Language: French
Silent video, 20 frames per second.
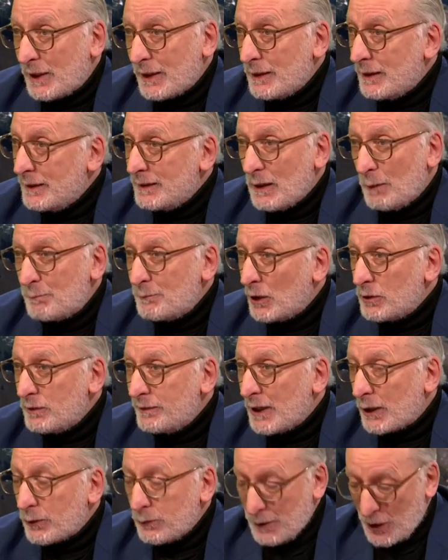après, il n'y a pas
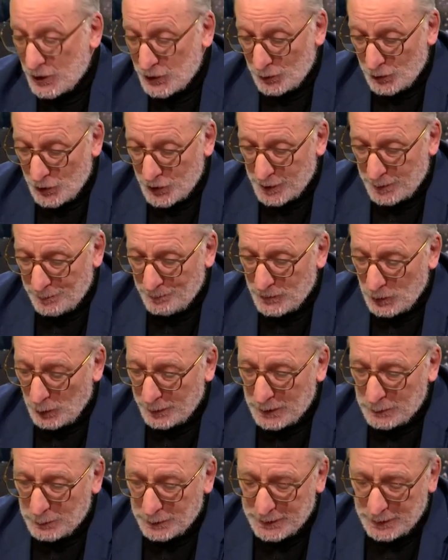une virgule à changer.
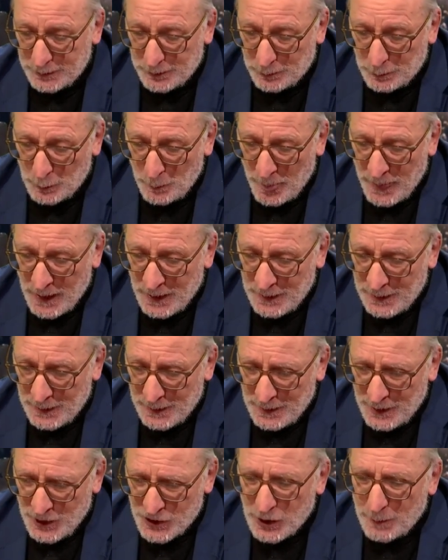Donc écoutez donc.
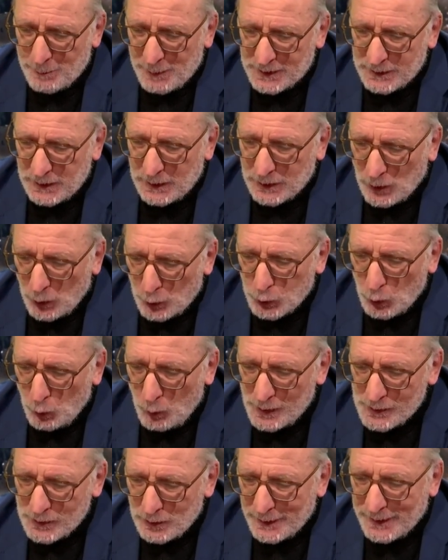J'ai passé
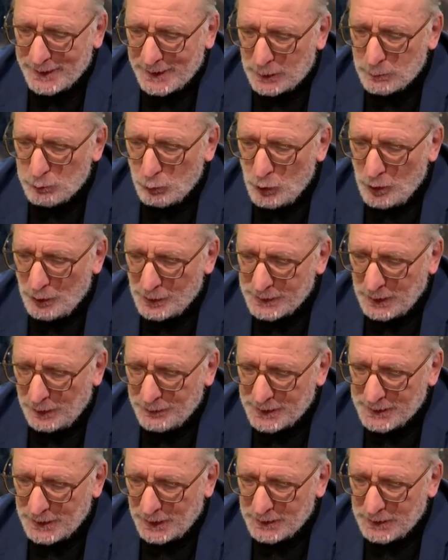33 ans et 4 mois en
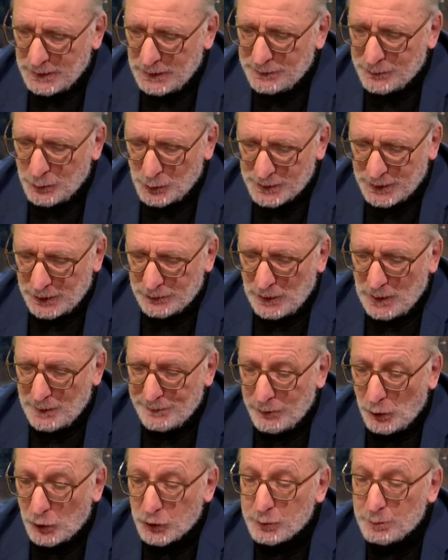service actif au sein de
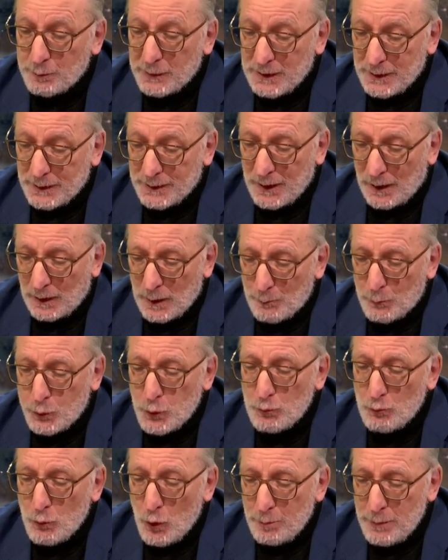la force militaire la
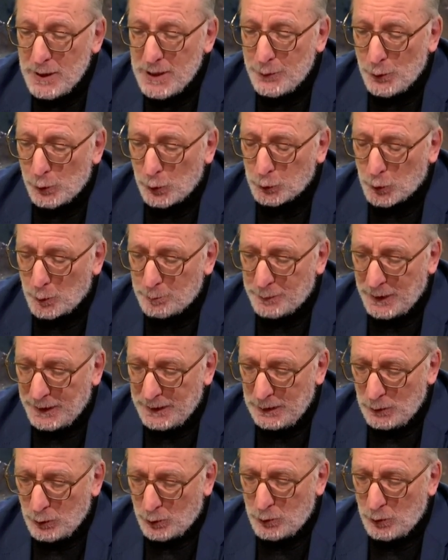plus mobile de notre
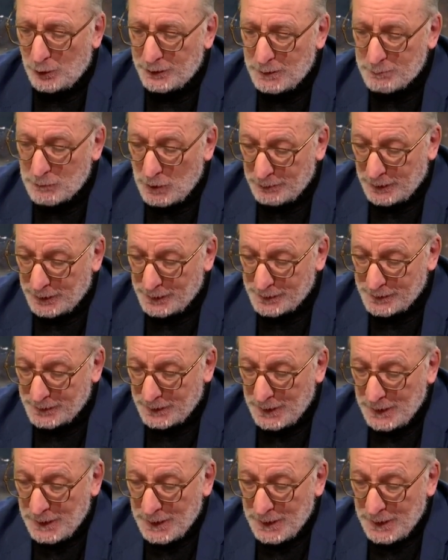pays, le corps des Marines.